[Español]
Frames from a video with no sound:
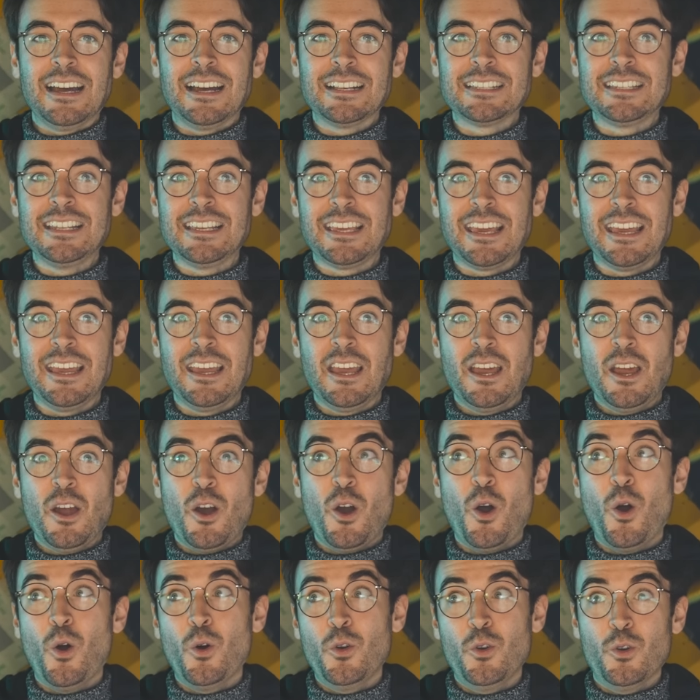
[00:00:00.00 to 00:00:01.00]
así que
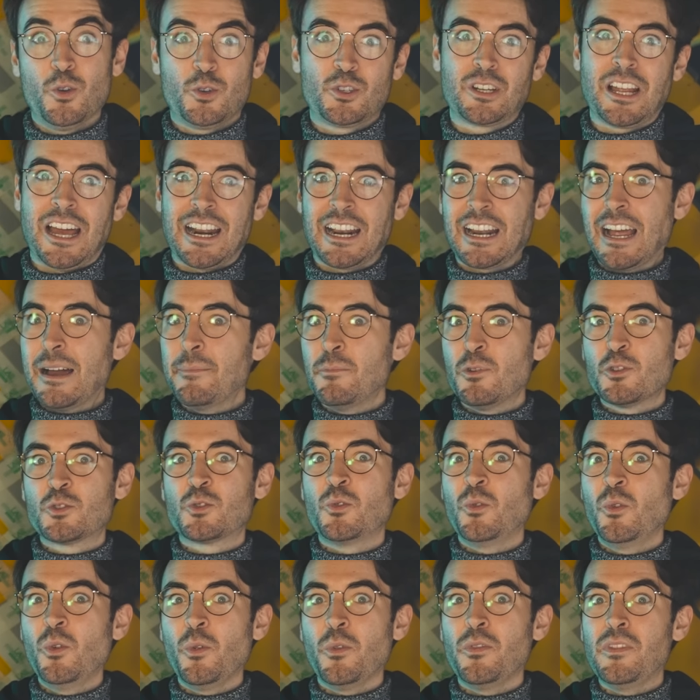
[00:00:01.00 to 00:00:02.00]
o nos
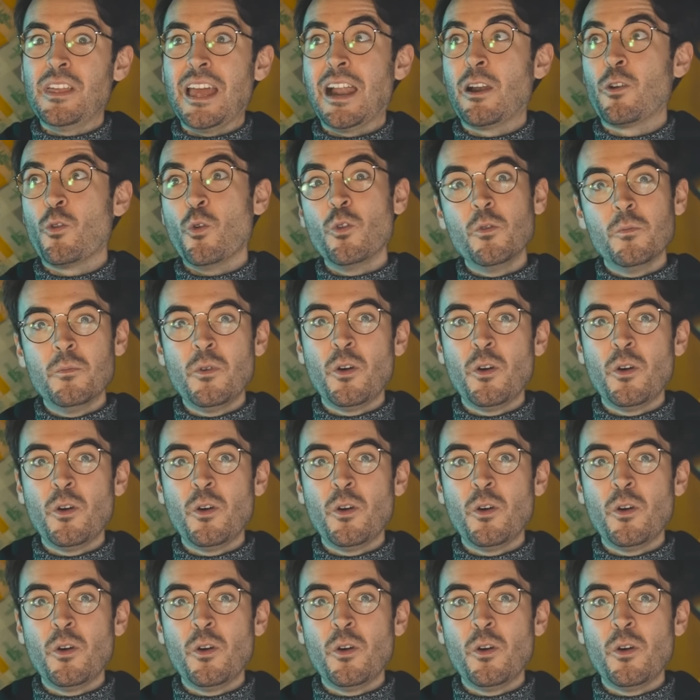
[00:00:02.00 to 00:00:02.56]
cargamos luz de algún